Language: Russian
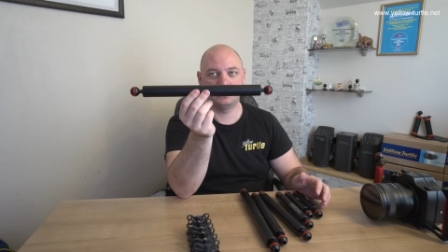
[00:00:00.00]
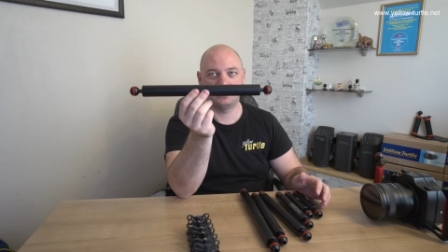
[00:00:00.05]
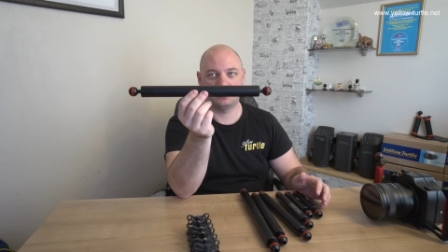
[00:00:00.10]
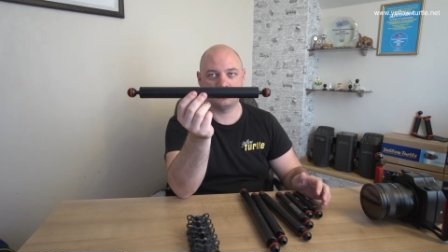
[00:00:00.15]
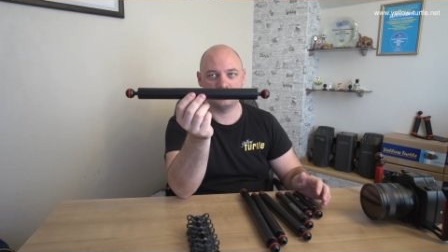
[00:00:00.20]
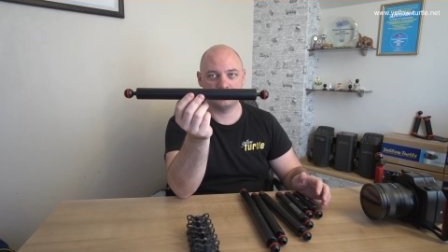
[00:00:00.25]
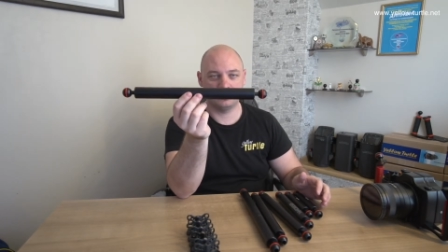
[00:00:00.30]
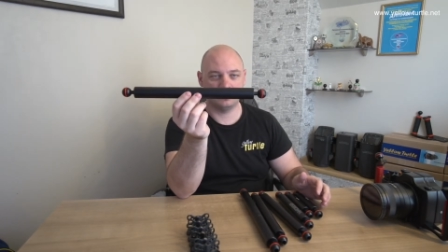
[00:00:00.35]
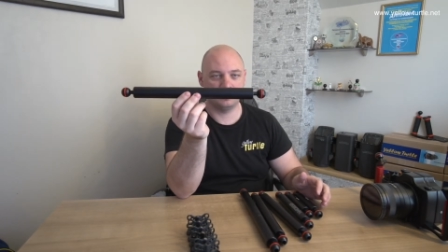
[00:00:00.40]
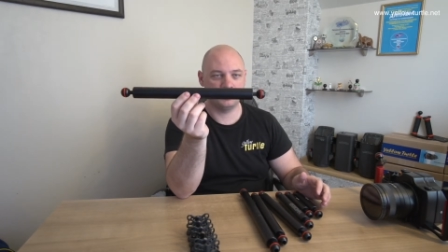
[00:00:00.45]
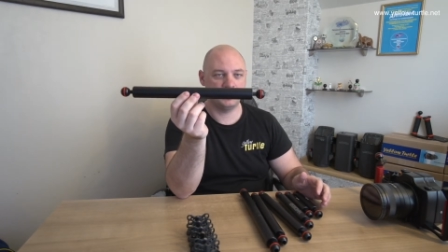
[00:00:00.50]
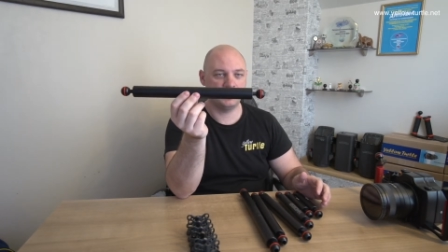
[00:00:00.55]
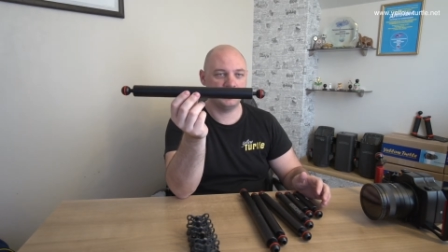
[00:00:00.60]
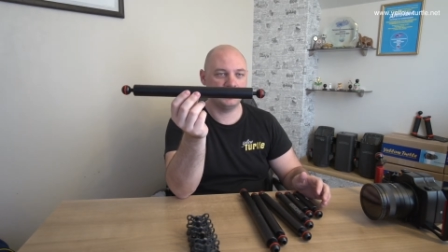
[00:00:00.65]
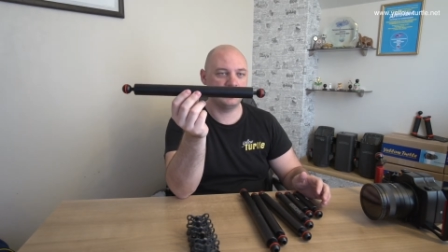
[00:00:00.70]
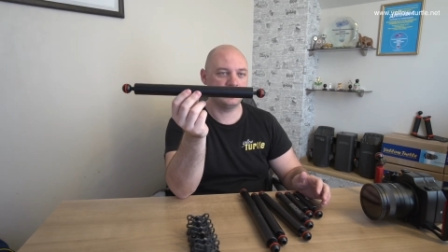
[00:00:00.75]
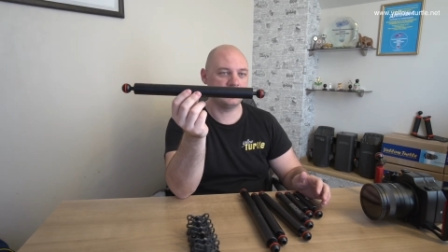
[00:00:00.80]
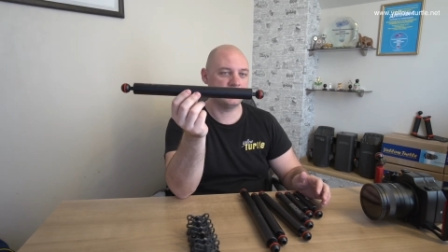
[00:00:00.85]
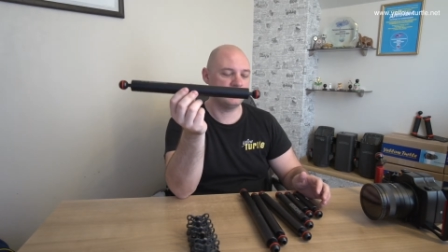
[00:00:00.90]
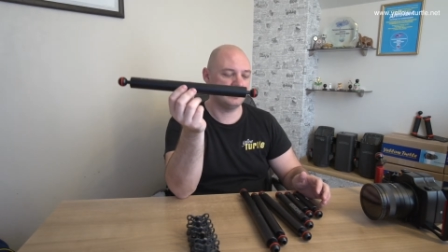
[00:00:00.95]

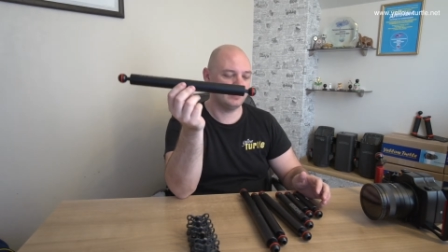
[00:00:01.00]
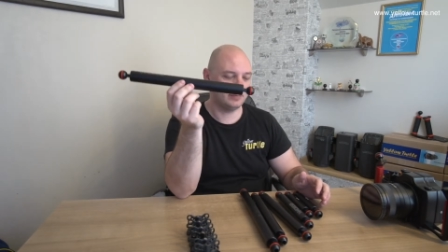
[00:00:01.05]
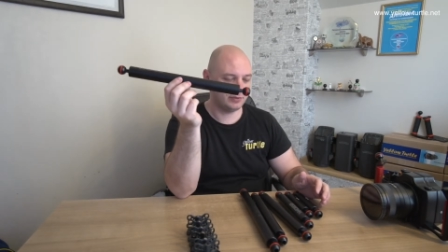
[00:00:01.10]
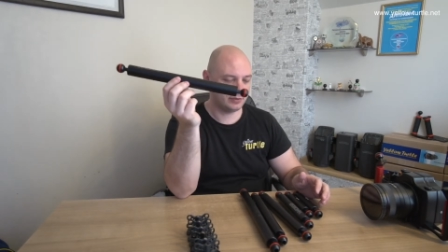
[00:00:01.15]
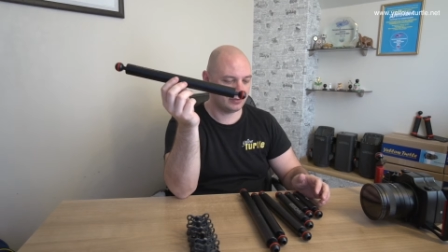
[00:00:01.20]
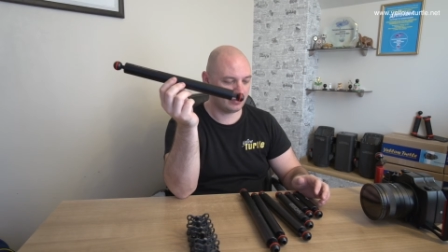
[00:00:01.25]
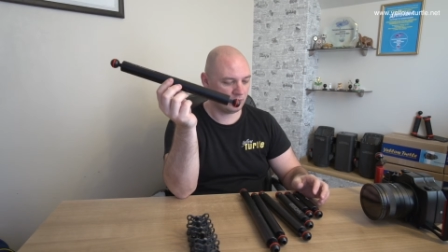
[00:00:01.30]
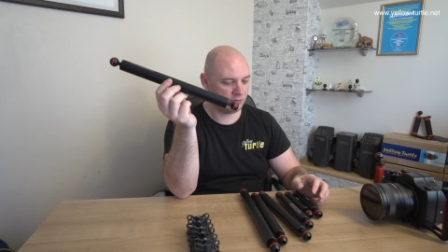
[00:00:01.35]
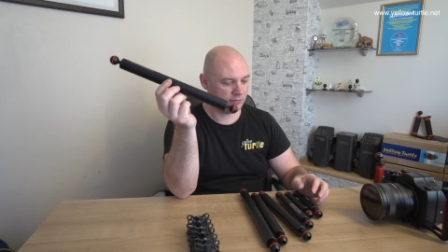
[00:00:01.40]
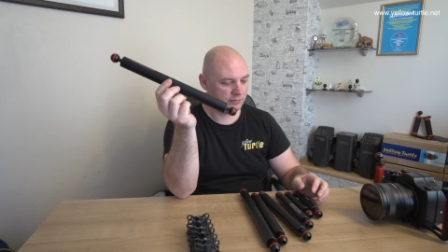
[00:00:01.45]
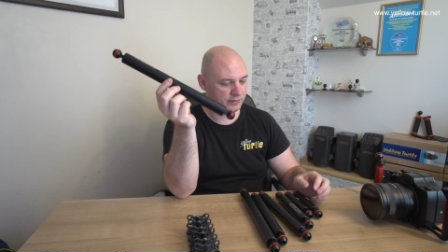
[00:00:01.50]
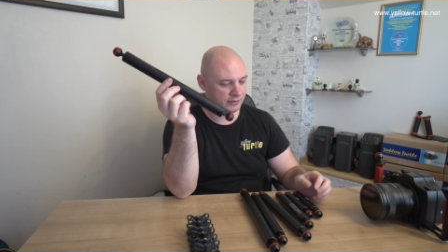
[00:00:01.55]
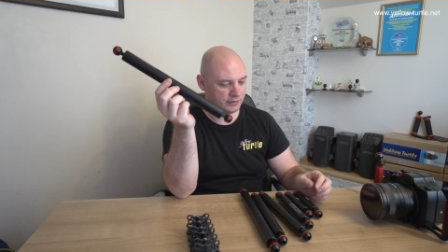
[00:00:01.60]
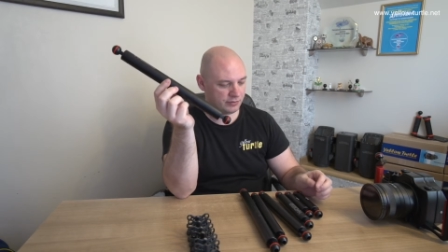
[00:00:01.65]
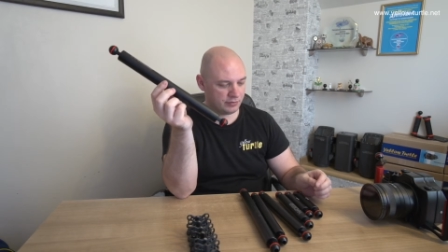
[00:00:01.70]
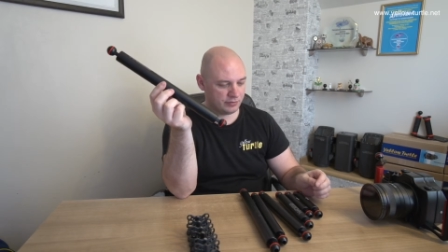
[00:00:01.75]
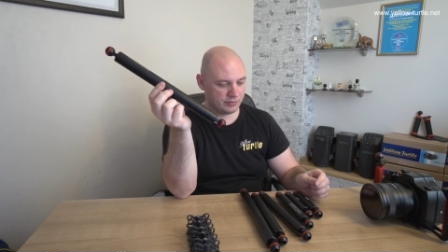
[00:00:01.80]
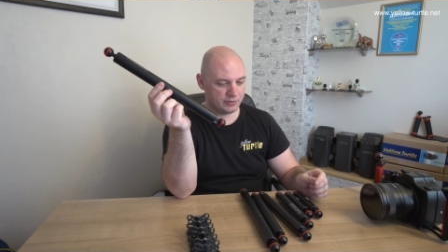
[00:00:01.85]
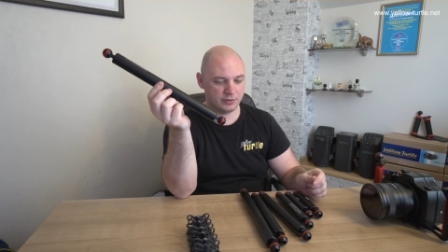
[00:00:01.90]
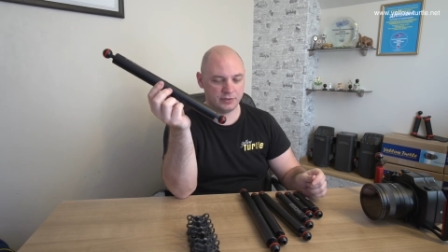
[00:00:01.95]
350 миллиметровые,
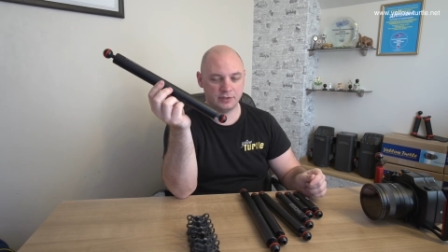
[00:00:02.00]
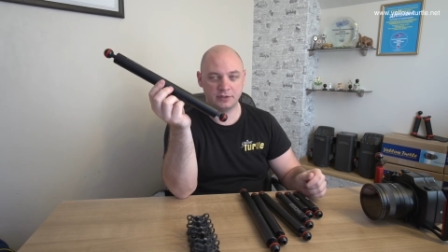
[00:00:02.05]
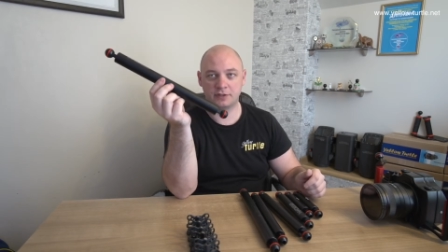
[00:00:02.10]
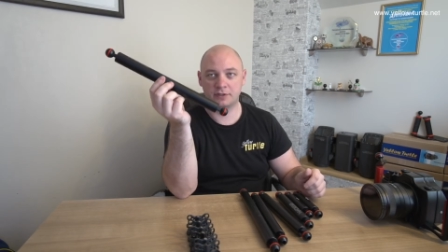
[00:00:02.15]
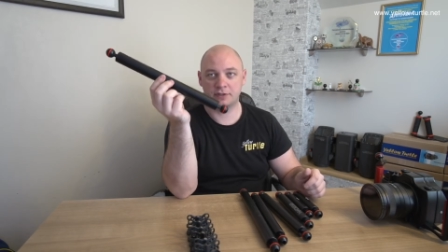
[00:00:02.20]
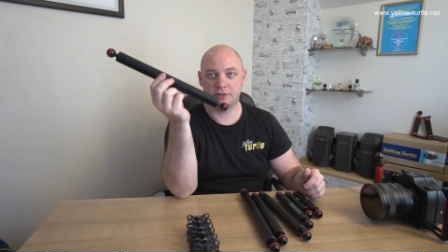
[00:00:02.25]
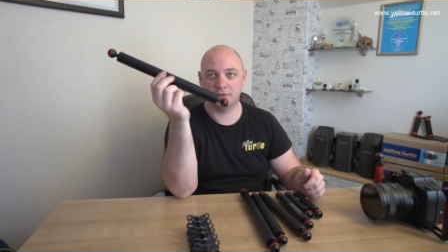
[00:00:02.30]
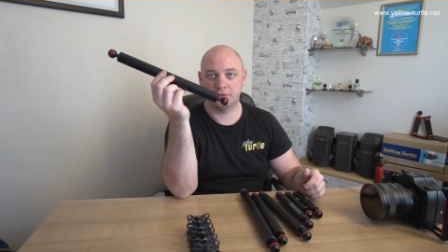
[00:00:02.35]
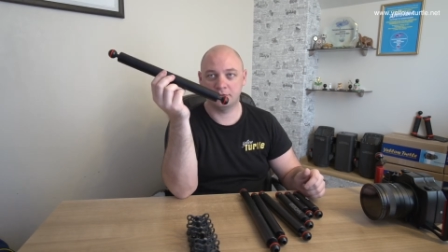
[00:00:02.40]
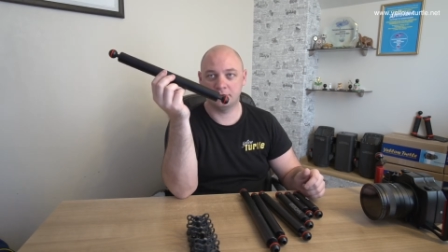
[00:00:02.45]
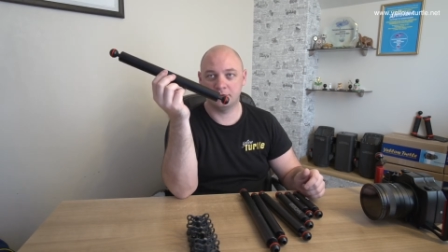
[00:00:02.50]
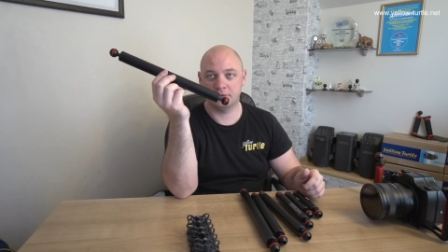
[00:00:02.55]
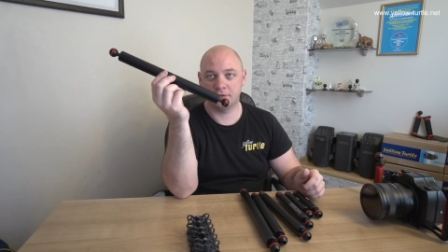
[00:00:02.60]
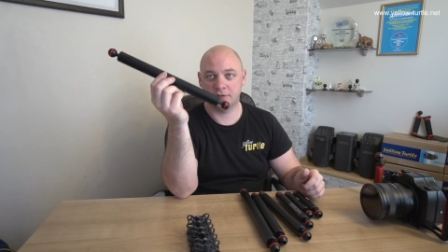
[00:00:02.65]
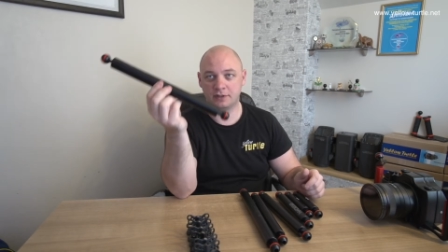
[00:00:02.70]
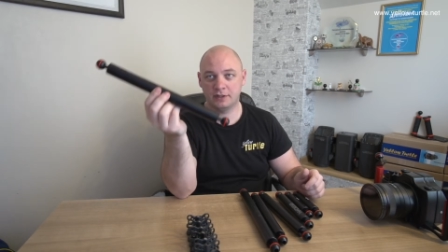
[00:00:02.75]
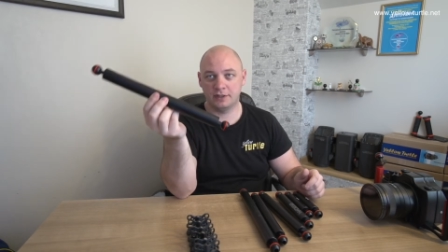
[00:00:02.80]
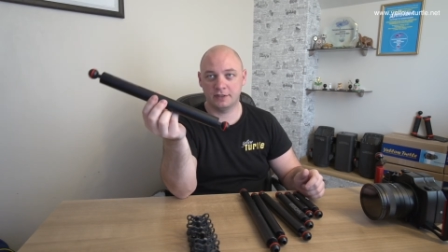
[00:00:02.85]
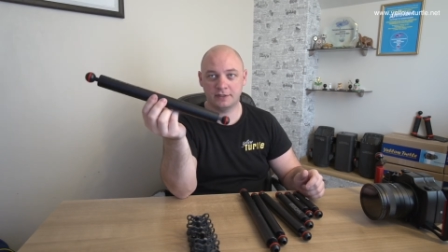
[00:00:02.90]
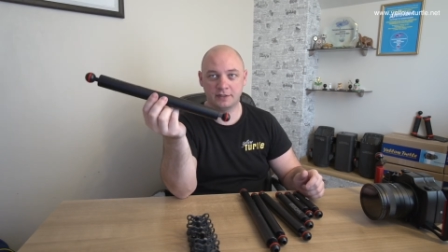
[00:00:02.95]
то есть это
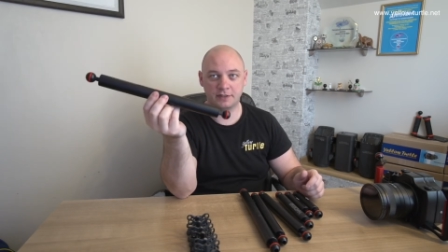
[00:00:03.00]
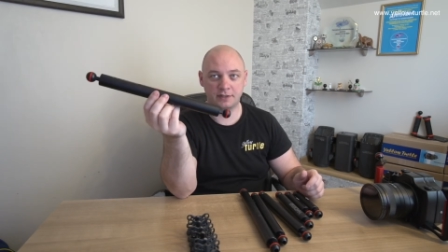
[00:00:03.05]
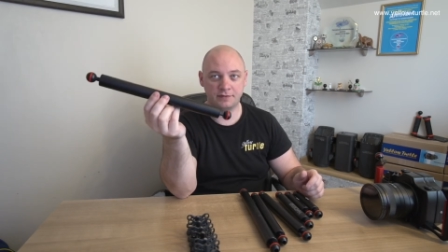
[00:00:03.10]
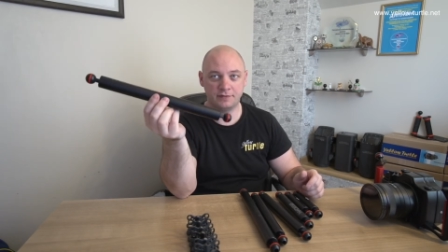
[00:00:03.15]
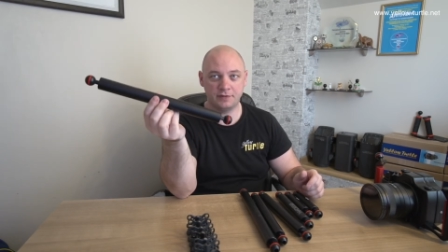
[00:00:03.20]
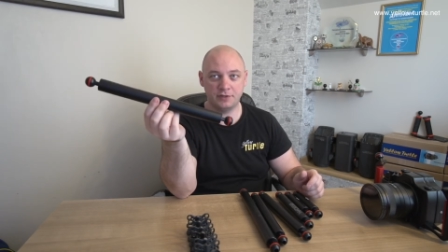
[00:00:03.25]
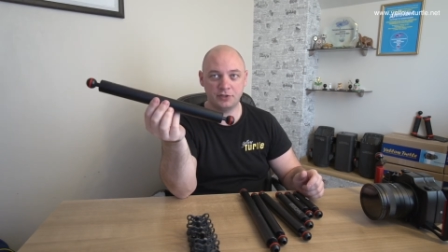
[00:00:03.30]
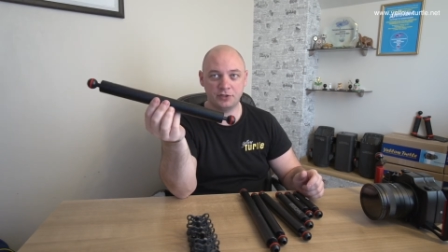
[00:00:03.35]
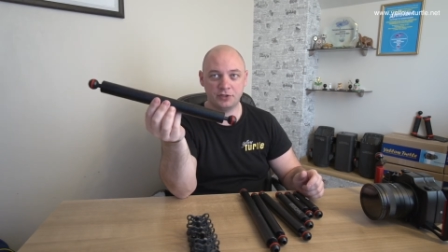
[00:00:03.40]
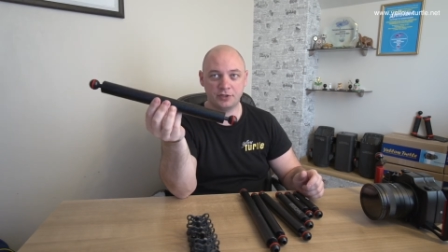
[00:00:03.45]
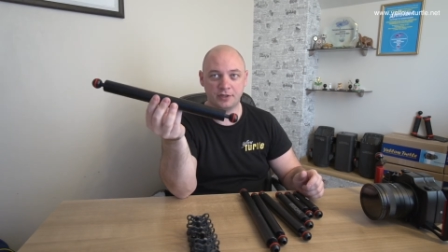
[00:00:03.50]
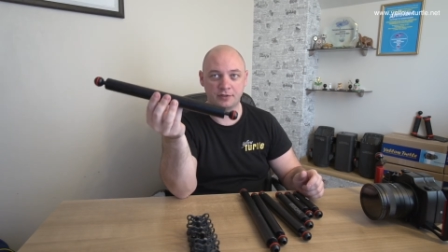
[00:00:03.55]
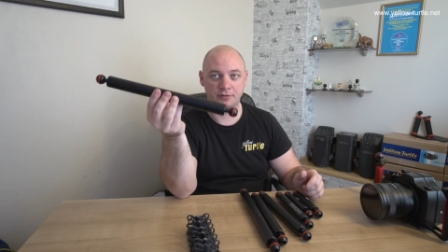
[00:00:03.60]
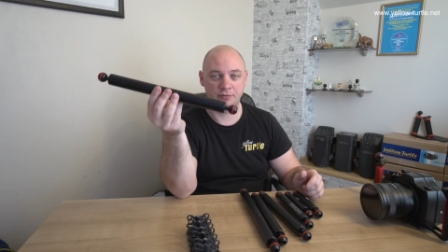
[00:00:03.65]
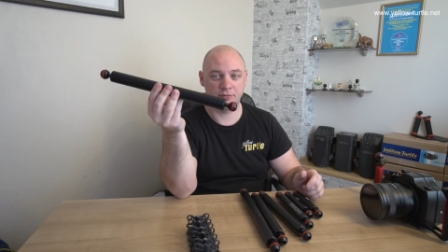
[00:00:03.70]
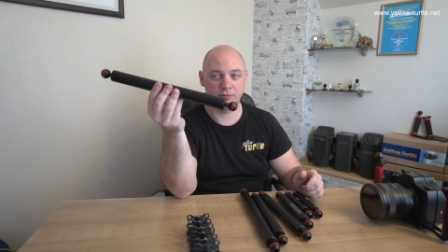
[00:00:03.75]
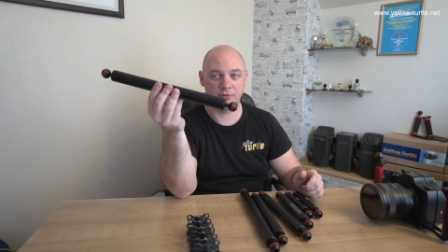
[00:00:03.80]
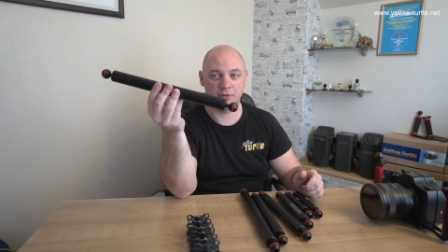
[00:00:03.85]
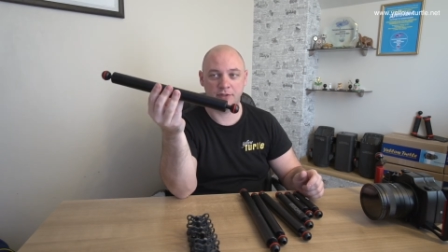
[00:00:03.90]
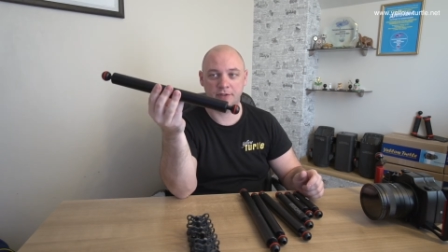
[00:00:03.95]
классная вещь,
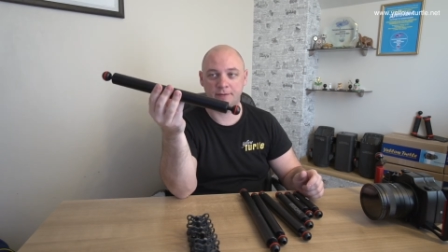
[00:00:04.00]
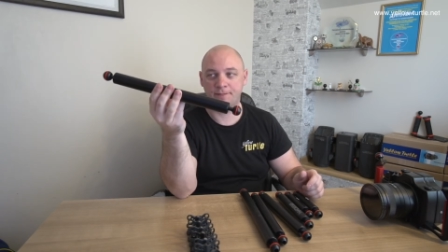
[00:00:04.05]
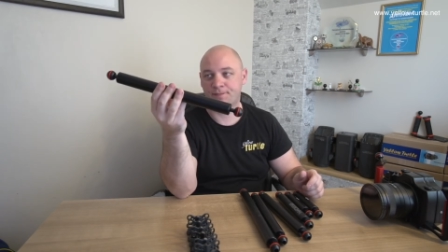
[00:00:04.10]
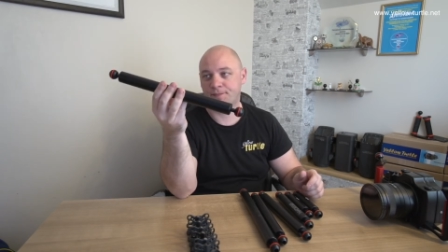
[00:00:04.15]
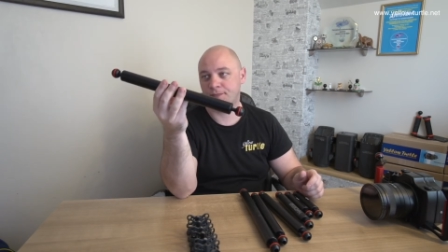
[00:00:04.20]
которая